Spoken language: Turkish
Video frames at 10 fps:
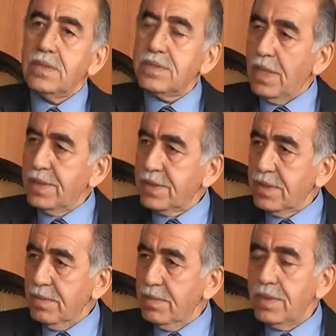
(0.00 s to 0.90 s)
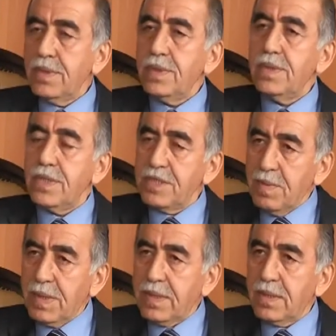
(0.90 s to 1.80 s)
Çalıştım,
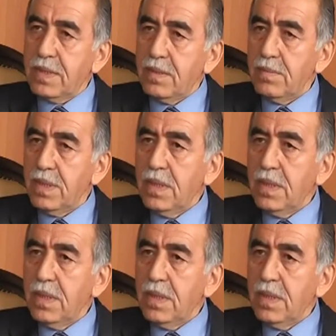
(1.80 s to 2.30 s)
hizmet ettim.